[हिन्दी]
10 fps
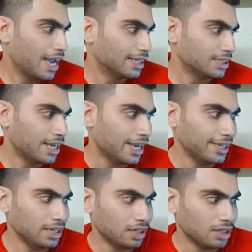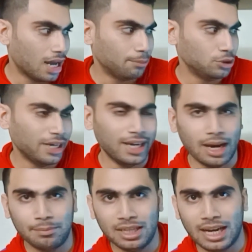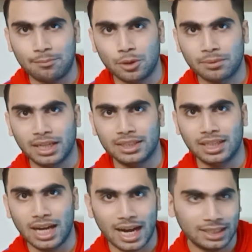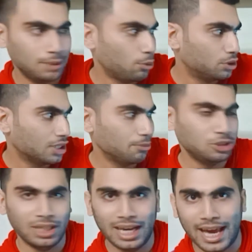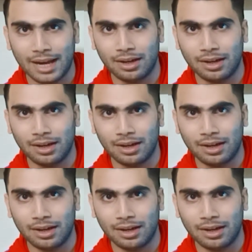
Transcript: ऐसा है कि आप जो है अपने लैपटॉप के अंदर आधे पोर्शन में जो है